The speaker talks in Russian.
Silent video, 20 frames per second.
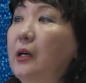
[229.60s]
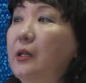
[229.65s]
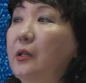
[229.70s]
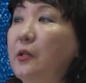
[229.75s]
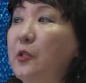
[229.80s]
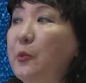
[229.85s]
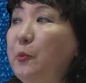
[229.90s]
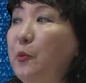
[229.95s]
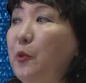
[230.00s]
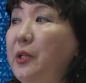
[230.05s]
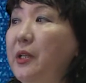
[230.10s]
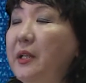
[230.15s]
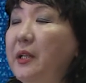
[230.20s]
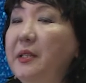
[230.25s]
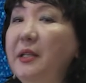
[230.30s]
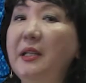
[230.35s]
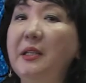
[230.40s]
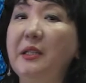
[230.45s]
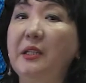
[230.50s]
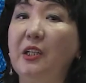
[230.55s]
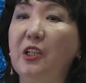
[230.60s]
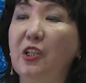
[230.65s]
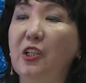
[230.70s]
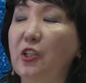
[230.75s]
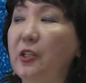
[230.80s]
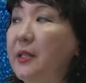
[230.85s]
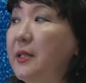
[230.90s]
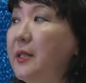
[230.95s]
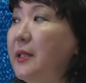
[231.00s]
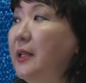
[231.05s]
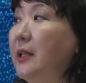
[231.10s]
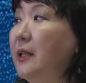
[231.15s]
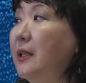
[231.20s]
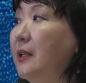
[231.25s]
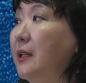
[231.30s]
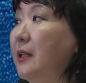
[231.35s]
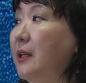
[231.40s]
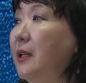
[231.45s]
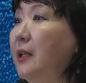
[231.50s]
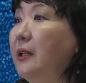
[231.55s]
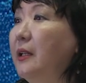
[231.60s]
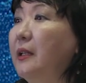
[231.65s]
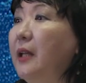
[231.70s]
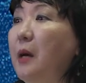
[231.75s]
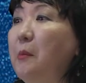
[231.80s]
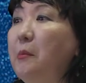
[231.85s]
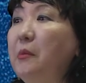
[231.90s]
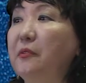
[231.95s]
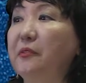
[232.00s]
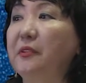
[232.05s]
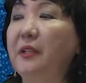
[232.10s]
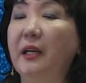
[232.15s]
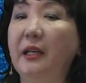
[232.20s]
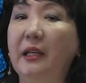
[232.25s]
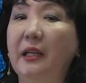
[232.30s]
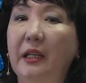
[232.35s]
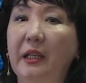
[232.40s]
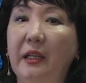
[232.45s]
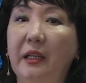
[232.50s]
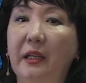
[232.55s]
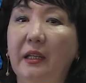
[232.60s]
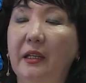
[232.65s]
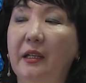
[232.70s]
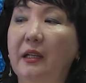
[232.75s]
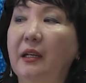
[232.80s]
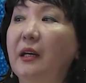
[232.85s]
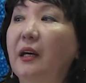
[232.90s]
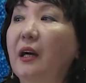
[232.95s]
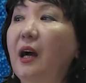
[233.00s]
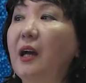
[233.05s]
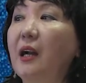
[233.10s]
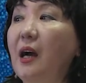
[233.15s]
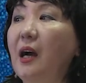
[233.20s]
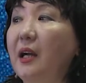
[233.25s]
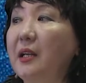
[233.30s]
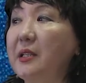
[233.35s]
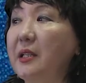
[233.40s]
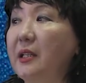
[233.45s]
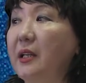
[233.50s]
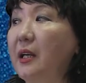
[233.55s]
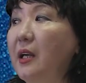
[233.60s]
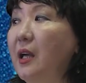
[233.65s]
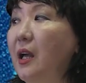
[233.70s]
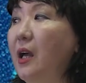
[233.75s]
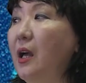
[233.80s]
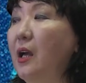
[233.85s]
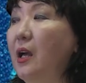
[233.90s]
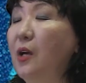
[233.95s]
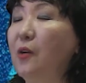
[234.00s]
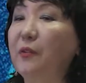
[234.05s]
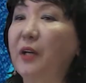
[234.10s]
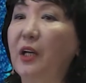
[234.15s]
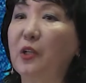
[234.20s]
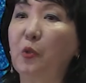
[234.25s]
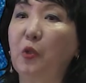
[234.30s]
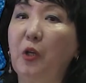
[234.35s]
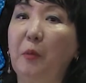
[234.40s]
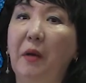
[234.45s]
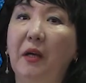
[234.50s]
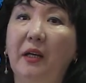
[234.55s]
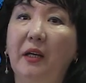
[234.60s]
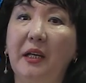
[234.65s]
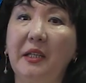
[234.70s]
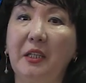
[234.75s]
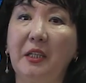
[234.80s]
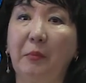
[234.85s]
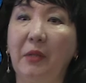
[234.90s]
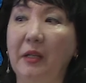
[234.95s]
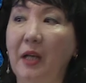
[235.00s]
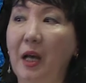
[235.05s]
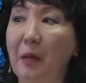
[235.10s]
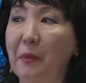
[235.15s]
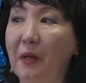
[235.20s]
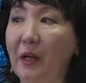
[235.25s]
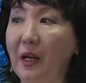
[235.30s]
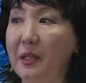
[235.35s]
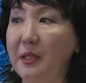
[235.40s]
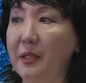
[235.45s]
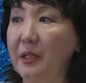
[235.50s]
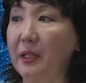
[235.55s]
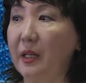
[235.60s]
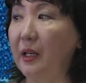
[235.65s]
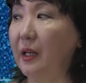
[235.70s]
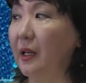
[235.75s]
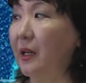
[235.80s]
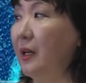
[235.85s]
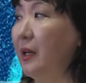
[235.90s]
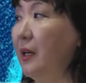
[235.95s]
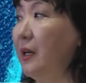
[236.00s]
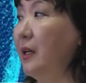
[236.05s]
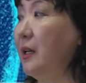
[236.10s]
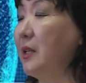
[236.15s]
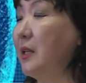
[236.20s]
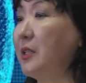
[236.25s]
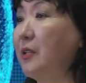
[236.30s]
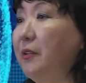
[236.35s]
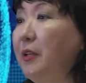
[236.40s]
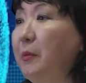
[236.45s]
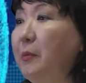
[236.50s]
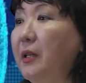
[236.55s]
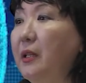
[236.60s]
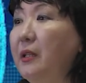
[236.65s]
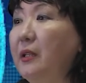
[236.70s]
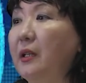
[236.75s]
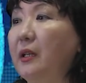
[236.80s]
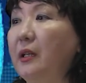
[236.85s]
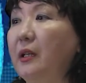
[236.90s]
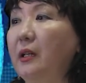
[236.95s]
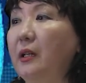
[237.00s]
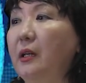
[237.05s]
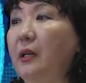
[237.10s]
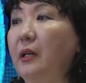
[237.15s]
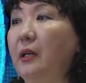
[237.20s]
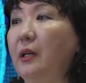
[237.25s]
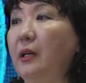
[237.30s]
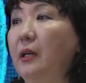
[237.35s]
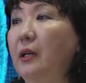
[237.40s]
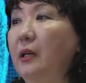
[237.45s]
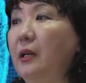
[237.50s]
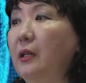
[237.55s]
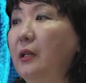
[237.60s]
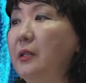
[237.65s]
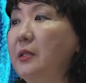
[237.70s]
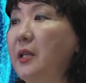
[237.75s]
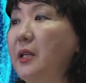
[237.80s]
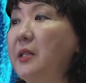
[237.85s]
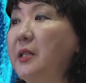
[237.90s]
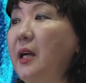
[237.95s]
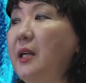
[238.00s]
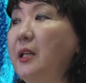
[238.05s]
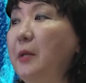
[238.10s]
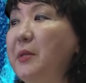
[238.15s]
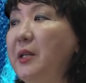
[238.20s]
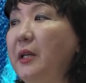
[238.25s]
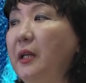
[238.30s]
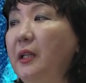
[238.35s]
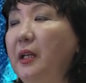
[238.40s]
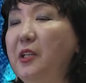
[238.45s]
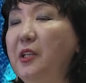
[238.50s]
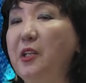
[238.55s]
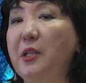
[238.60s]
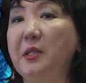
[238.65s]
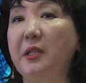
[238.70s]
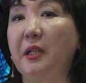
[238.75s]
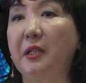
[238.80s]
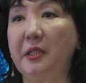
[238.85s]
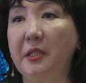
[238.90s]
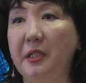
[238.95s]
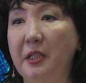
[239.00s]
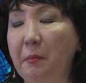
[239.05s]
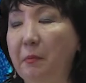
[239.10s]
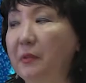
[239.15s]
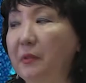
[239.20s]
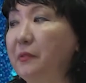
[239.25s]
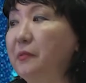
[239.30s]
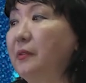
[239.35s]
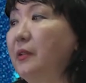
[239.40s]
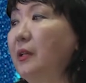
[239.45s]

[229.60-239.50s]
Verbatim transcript: Сборник «Сельские жители», «Там, вдали», «Характеры», в которых показано многообразие современных социально-психологических типов,